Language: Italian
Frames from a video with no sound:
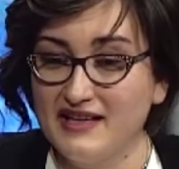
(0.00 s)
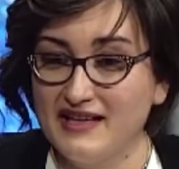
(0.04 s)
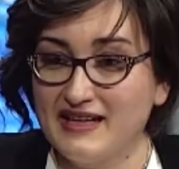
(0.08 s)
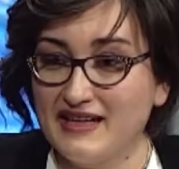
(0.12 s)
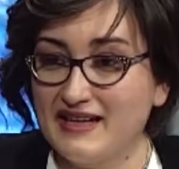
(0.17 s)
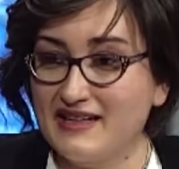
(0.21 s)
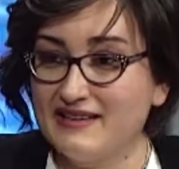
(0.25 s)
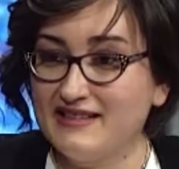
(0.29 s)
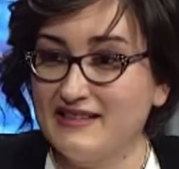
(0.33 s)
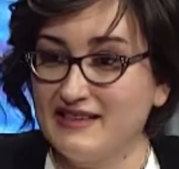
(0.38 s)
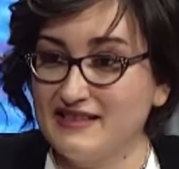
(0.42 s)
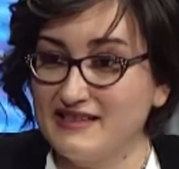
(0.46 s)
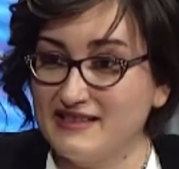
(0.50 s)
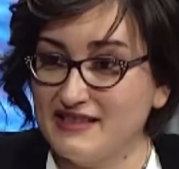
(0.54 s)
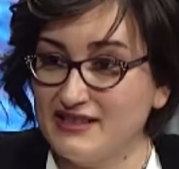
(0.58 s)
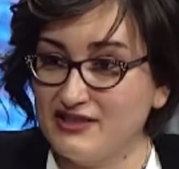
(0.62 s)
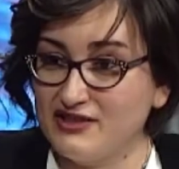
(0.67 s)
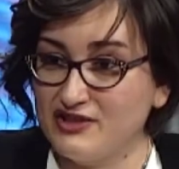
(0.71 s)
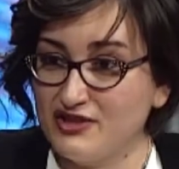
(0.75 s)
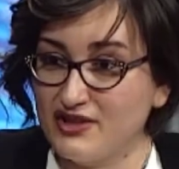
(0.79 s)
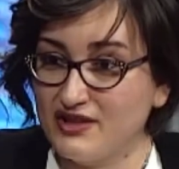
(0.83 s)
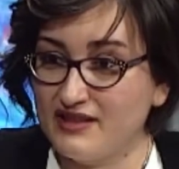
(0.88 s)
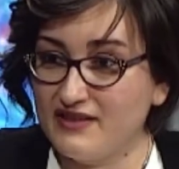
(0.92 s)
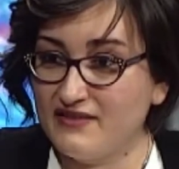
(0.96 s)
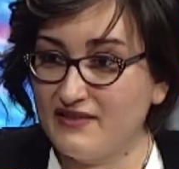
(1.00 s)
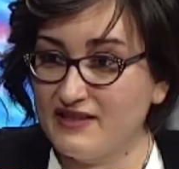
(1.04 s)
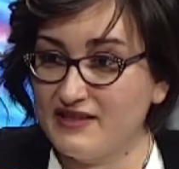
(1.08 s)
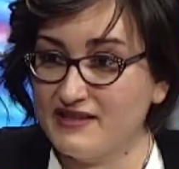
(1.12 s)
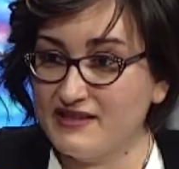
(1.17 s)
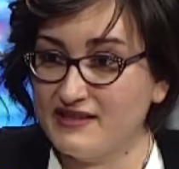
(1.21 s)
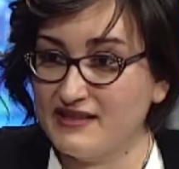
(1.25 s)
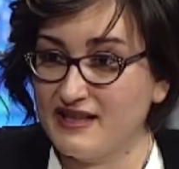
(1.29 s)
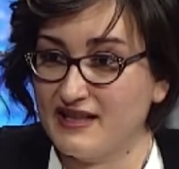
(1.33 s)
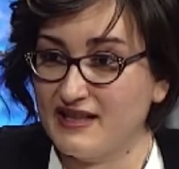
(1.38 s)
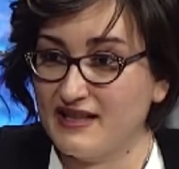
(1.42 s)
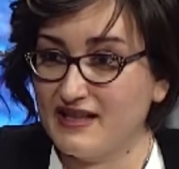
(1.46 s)
la rateizzazione deve
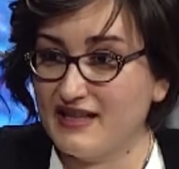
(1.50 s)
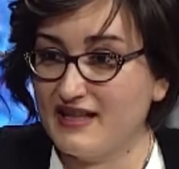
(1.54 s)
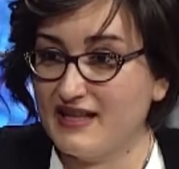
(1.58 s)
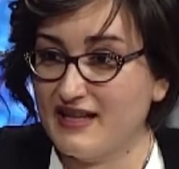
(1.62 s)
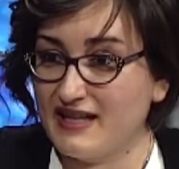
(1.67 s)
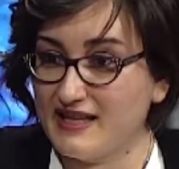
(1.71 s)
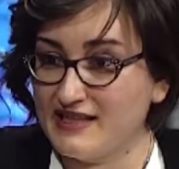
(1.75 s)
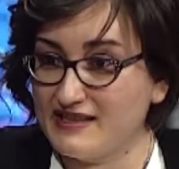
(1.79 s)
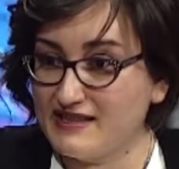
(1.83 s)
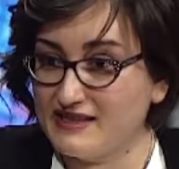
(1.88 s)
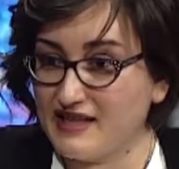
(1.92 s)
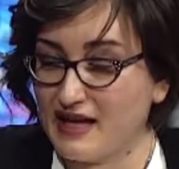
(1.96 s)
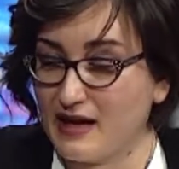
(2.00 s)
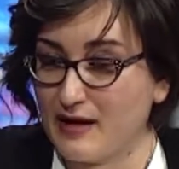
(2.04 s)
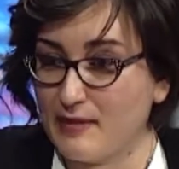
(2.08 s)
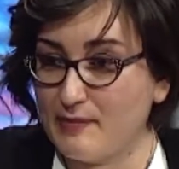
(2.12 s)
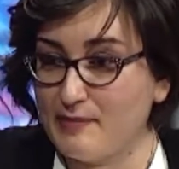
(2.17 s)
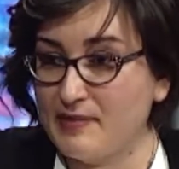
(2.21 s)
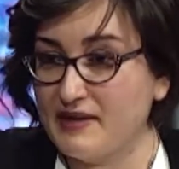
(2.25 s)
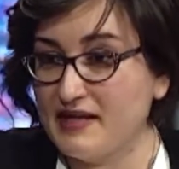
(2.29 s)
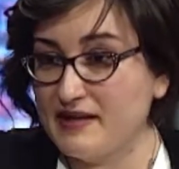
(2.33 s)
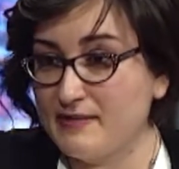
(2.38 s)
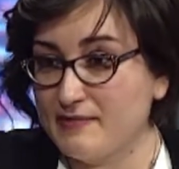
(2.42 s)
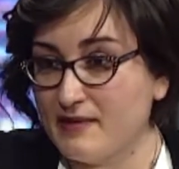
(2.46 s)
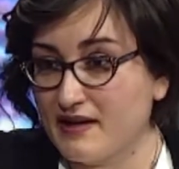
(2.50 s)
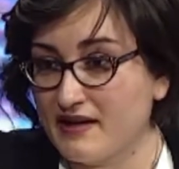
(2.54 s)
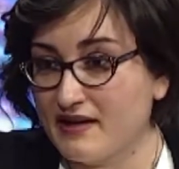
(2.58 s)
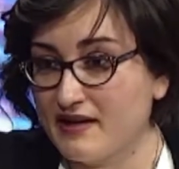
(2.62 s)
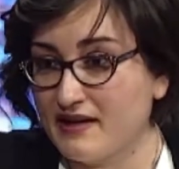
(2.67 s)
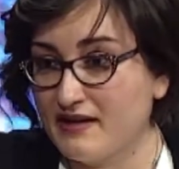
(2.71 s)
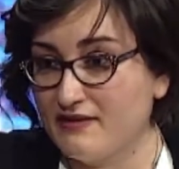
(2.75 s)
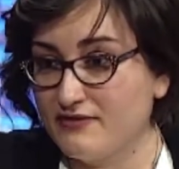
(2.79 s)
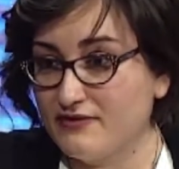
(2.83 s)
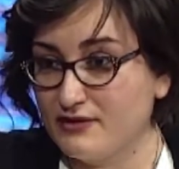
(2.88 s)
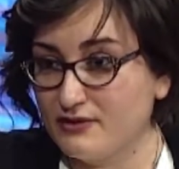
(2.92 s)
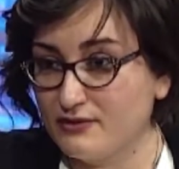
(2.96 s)
essere richiesta prima
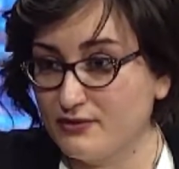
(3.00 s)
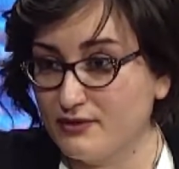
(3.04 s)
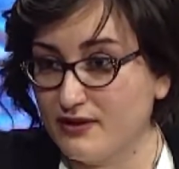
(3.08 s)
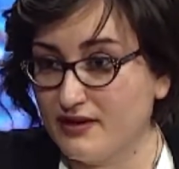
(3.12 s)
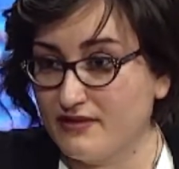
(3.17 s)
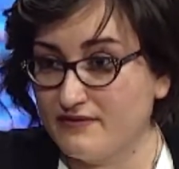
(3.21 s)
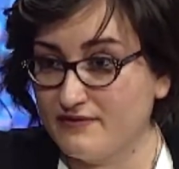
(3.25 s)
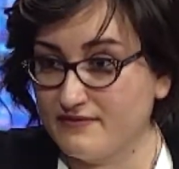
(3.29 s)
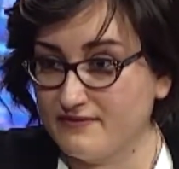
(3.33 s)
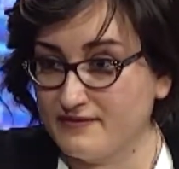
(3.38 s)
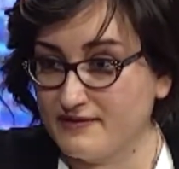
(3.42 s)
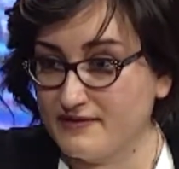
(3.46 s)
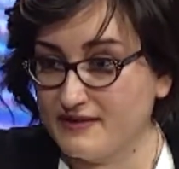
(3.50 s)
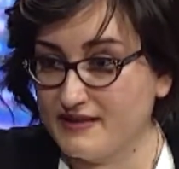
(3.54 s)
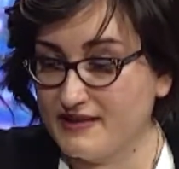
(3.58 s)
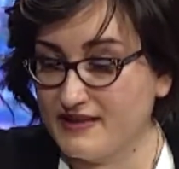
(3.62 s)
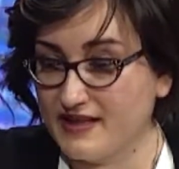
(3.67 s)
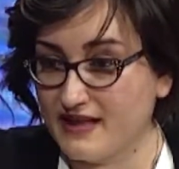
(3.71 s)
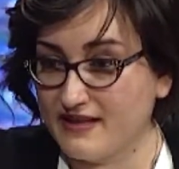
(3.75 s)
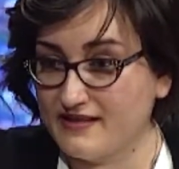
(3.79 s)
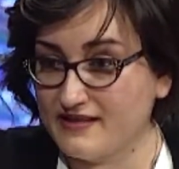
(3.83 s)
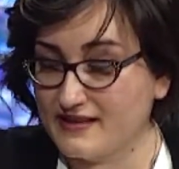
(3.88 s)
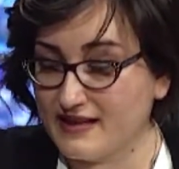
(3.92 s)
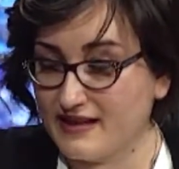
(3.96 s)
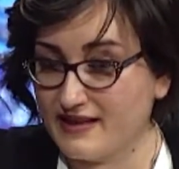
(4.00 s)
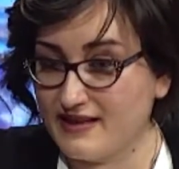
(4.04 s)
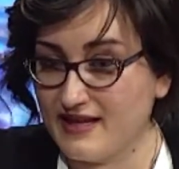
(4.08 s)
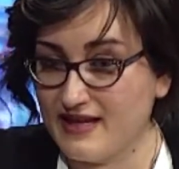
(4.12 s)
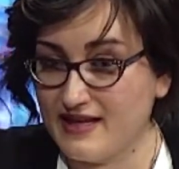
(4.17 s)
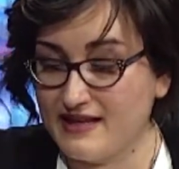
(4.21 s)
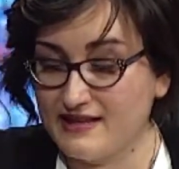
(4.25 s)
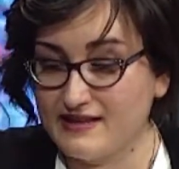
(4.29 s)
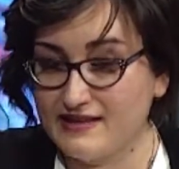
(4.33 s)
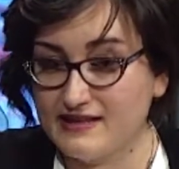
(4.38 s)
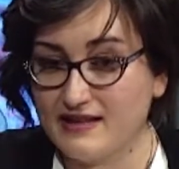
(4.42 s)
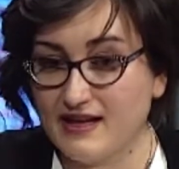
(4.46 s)
che la fattura sia in
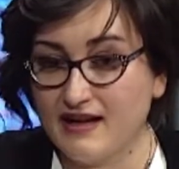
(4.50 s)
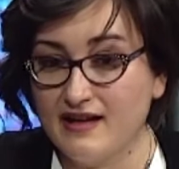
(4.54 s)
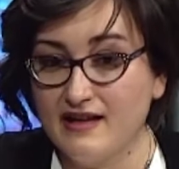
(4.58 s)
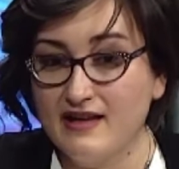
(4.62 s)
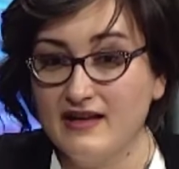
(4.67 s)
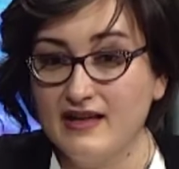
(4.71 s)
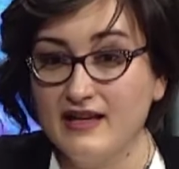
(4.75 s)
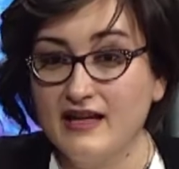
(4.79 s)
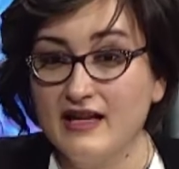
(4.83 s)
scadenza